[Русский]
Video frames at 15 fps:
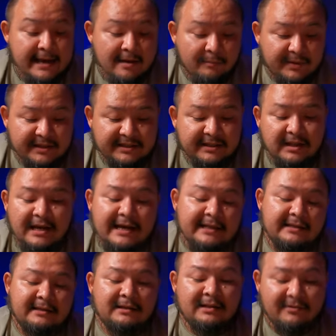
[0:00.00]

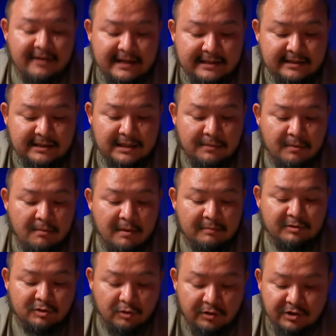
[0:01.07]
Присылайте, давайте снимем
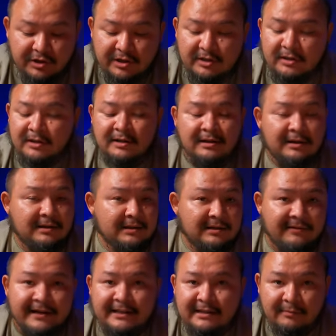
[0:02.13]
обзорчик, э,
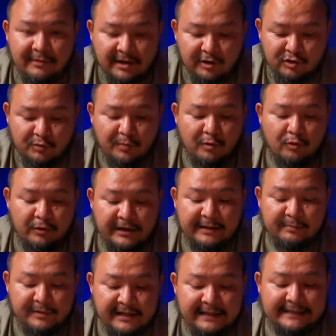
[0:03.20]
давайте там я хочу покурить,
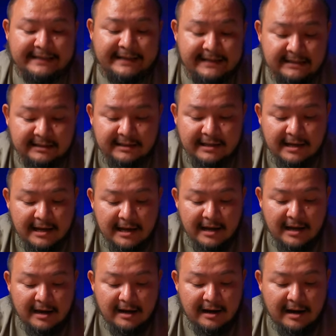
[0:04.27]
мне интересно.
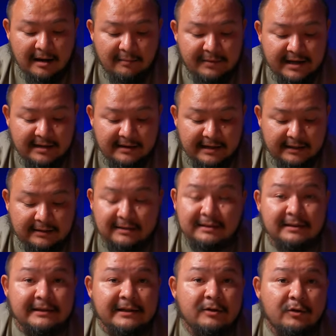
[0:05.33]
А мне говорят,
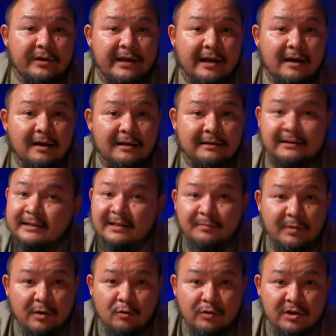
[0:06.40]
«Э, нихуя, ты не
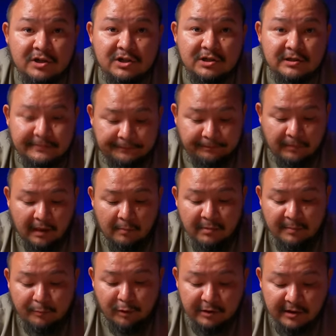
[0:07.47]
покуришь. Мы
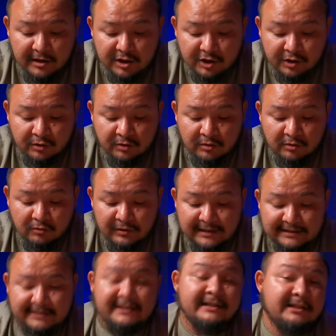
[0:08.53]
поняли, что у
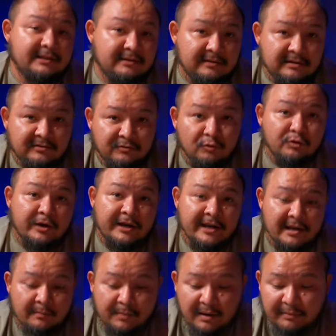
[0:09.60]
нас есть э,
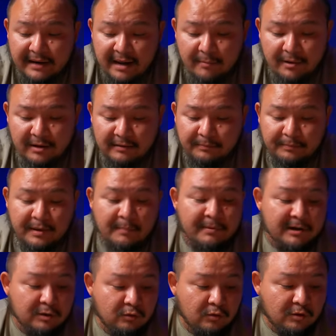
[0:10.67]
внутренняя проблема по
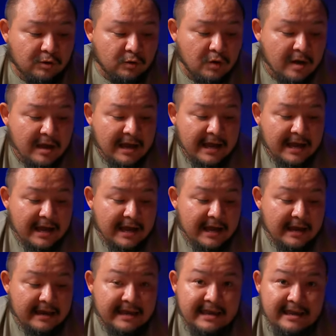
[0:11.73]
продукту.
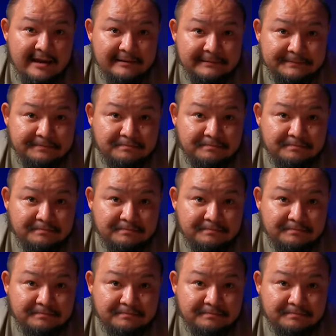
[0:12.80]
И